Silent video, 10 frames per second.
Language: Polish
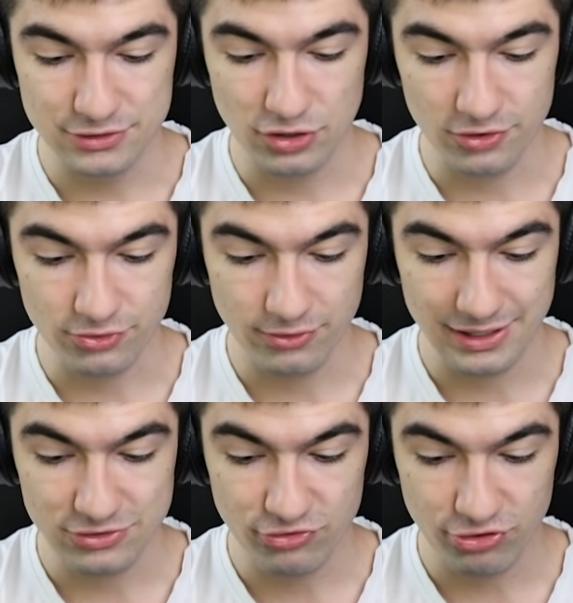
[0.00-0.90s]
i to
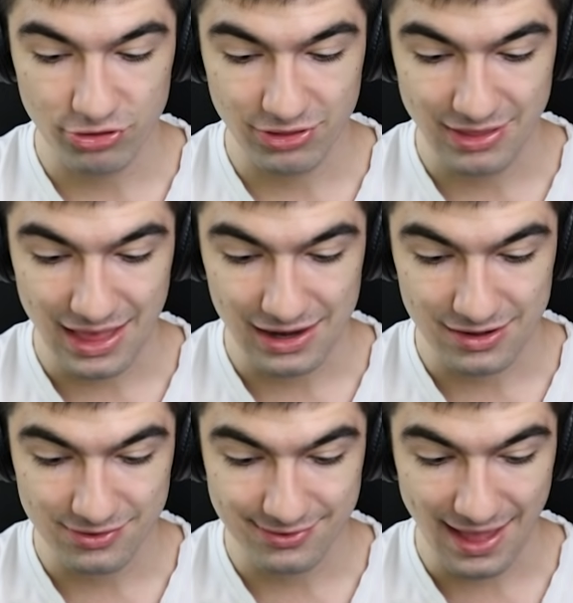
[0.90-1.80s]
kosztuje
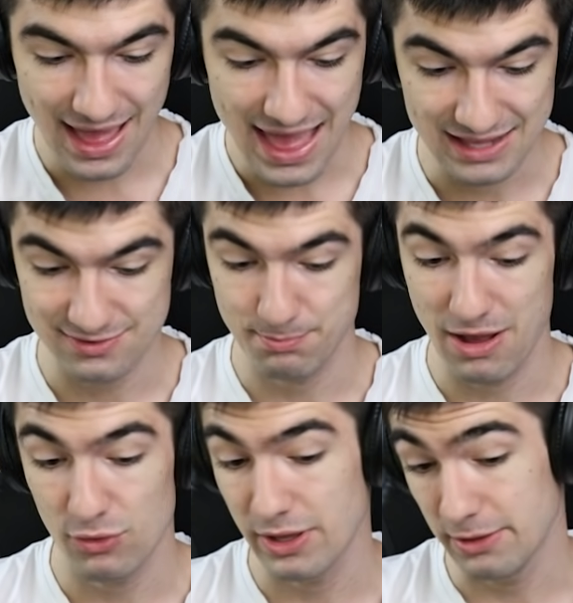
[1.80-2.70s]
400
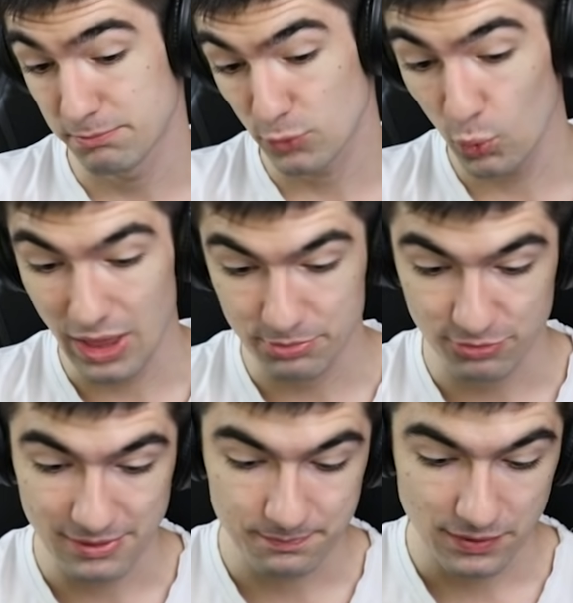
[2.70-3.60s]
expa, ok,
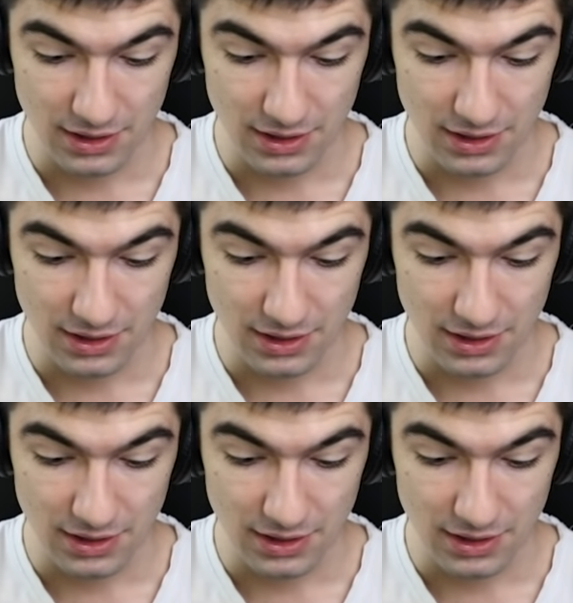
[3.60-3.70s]
ulepszmy.